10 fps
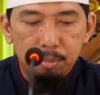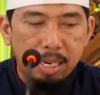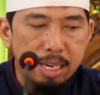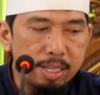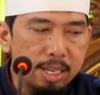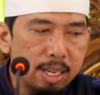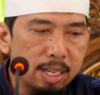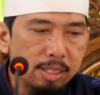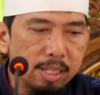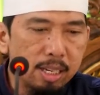Maka
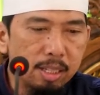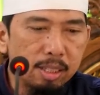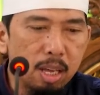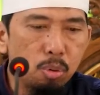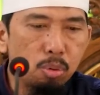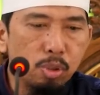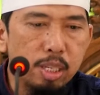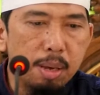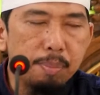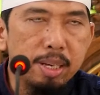dia cari tahu
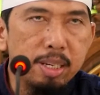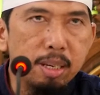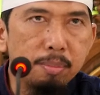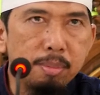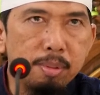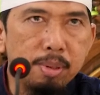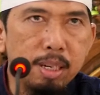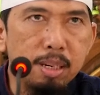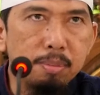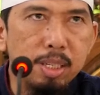siapa ini yang
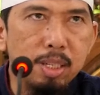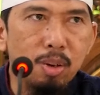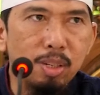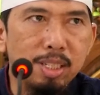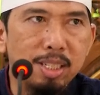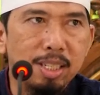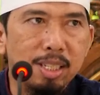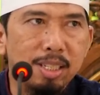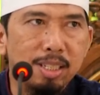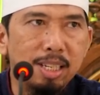menanam singkong di sini
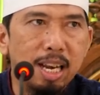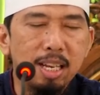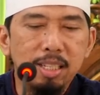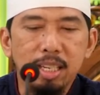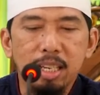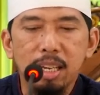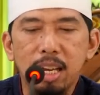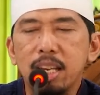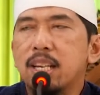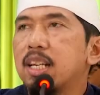di lahan saya.
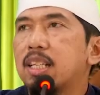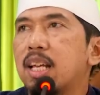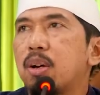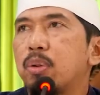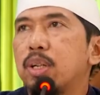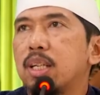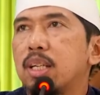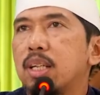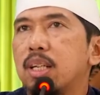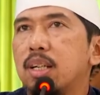Akhirnya diketahui.
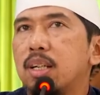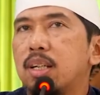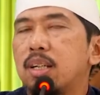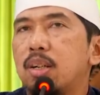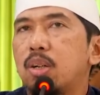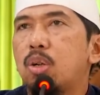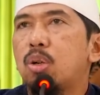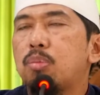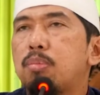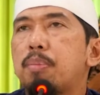
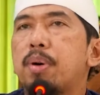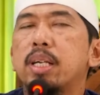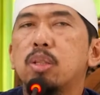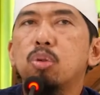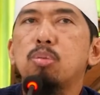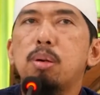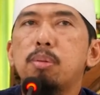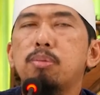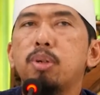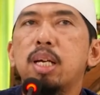Oh, bapak itu,
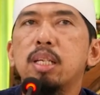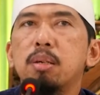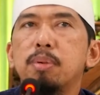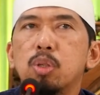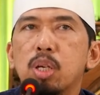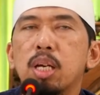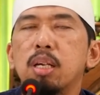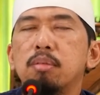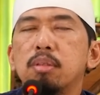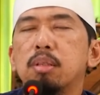bapak fulan dia masuk ke
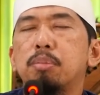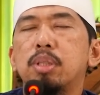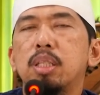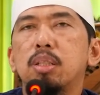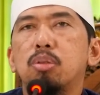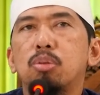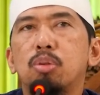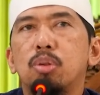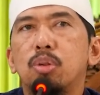seperti itu.